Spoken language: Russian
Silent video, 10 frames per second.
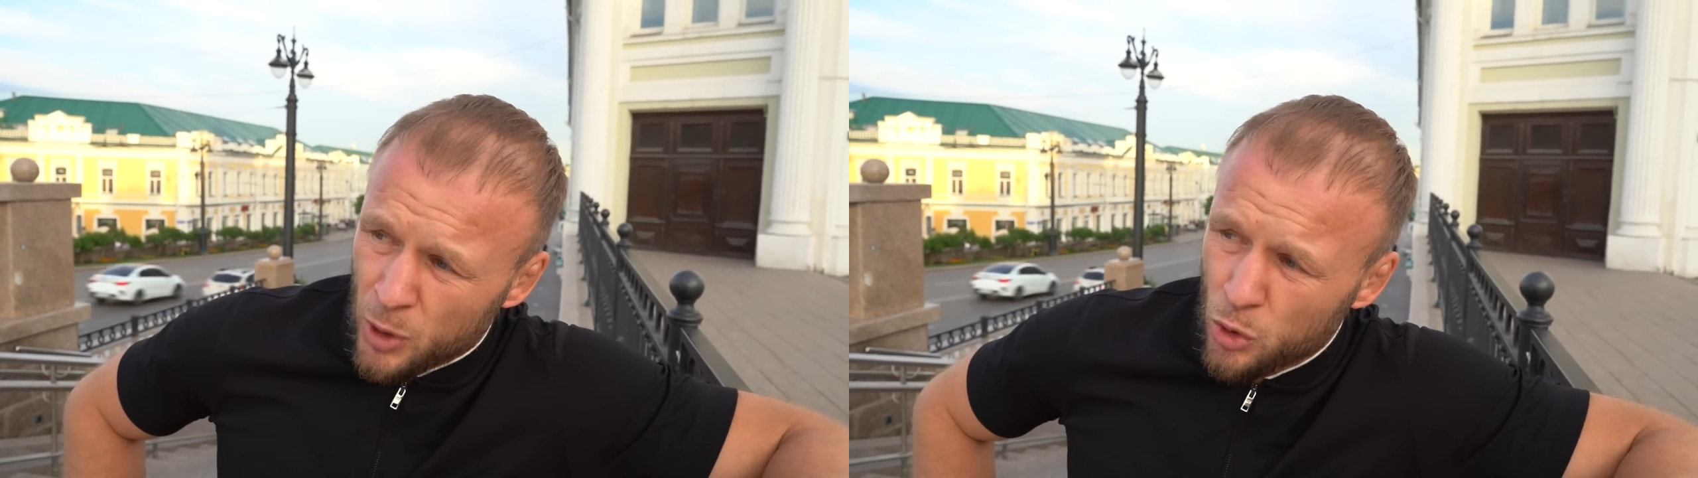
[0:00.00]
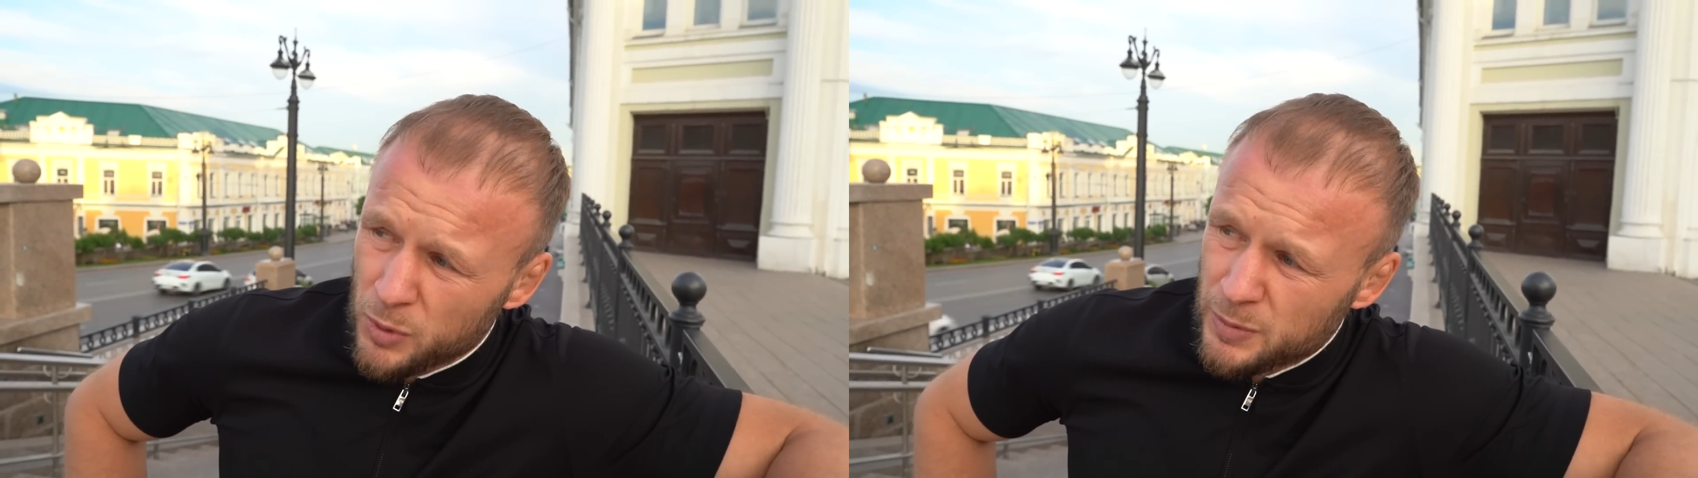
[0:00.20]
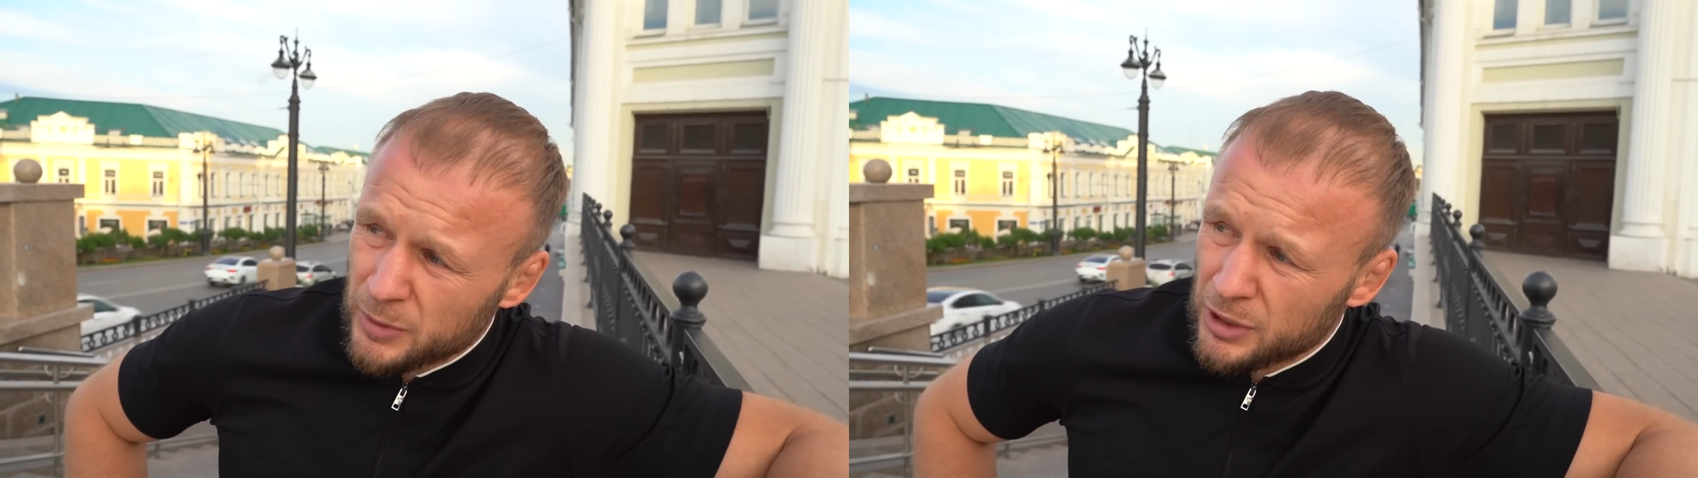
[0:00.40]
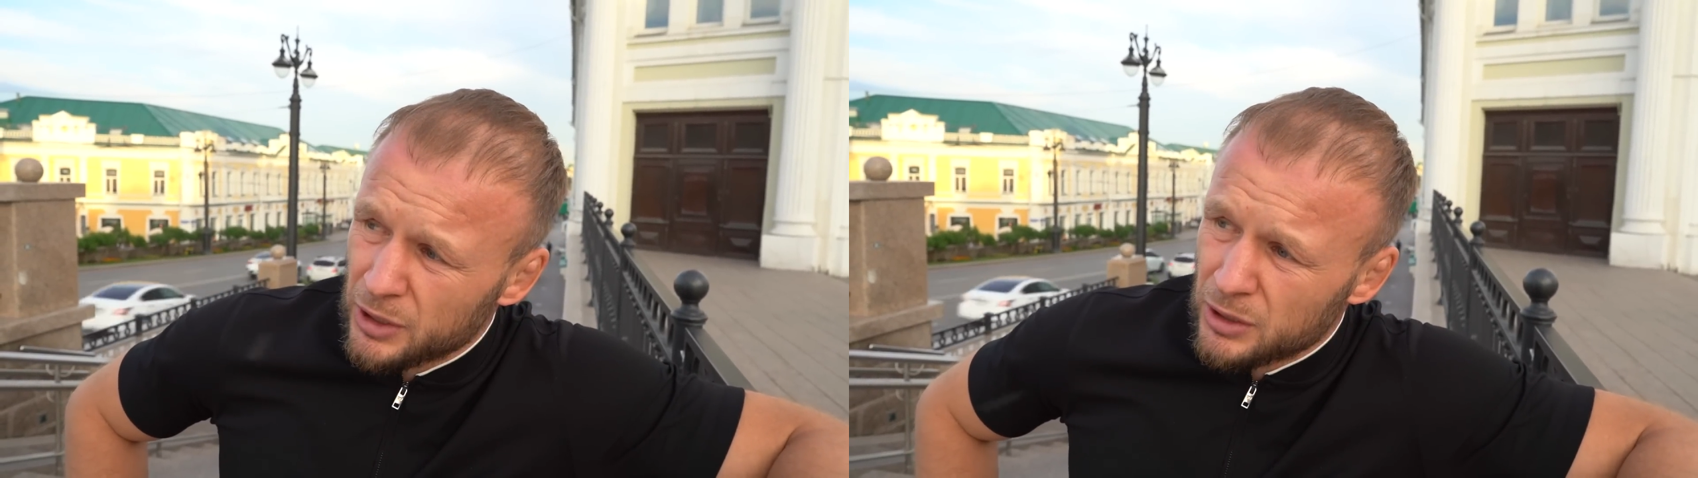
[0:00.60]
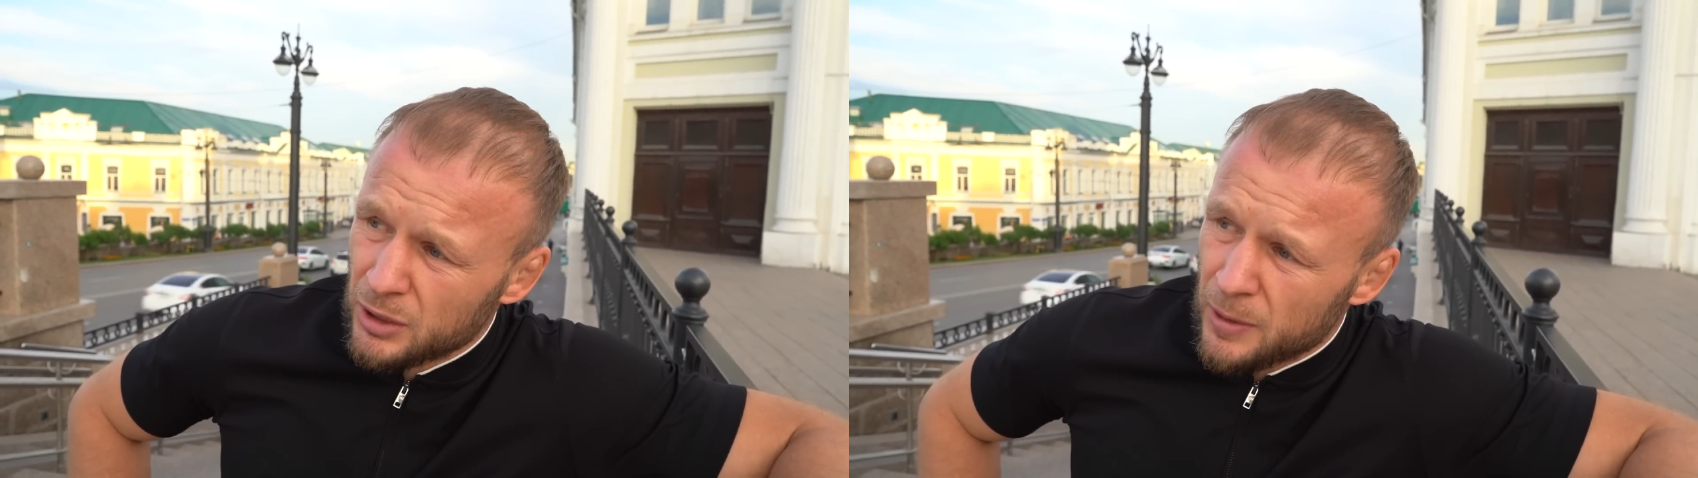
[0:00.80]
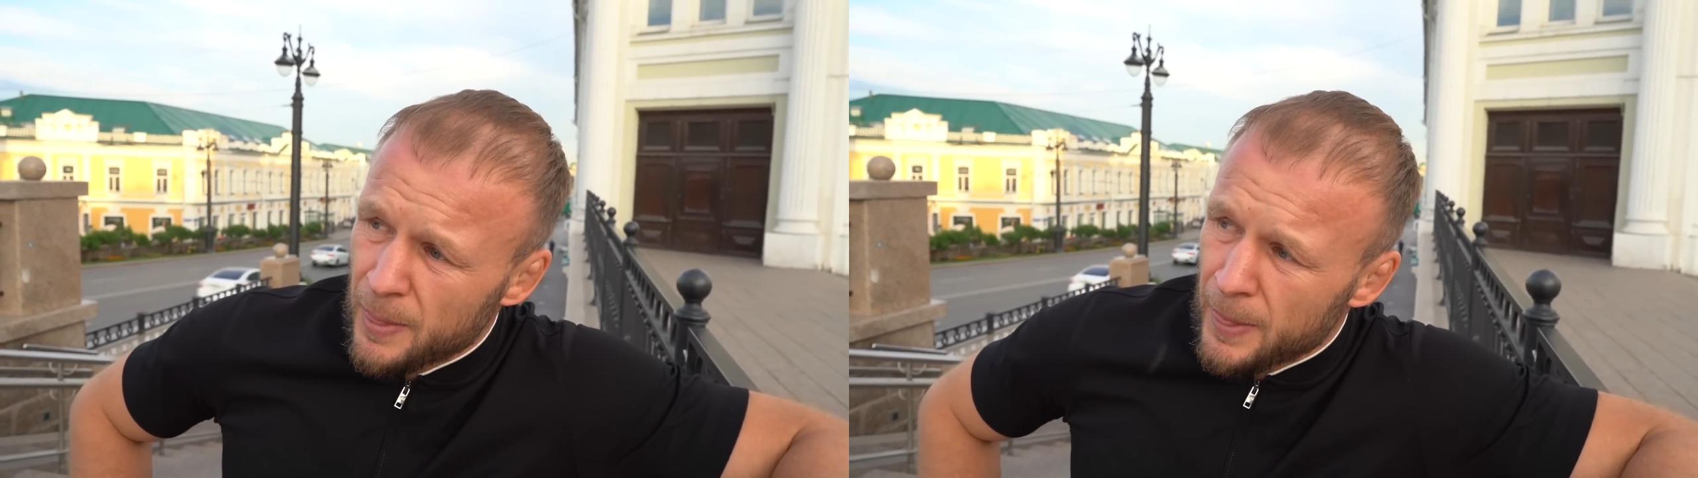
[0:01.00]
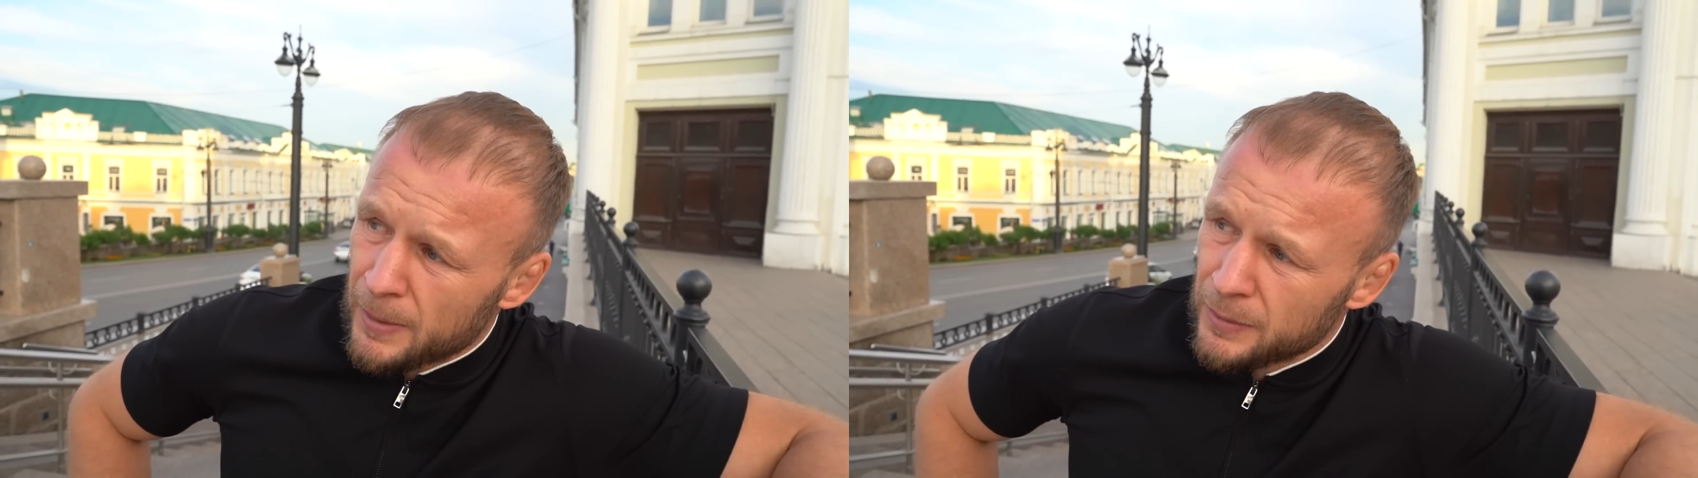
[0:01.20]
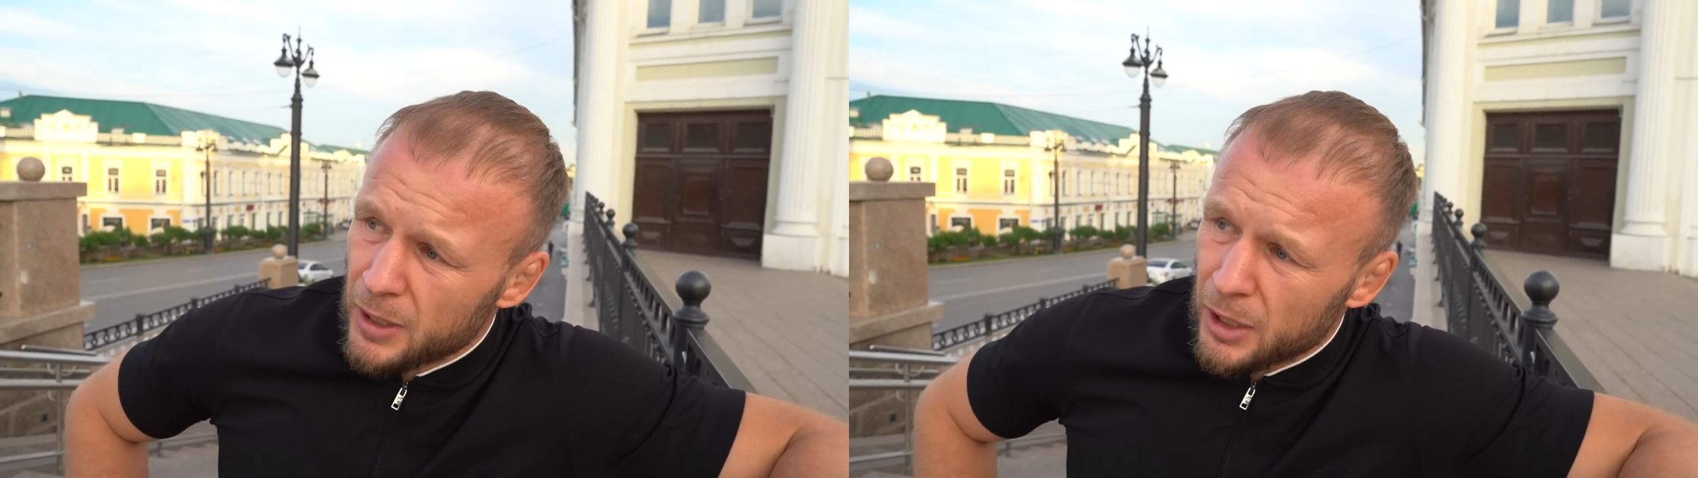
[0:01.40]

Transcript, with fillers: Могу посмотреть. Возможно, Сильва.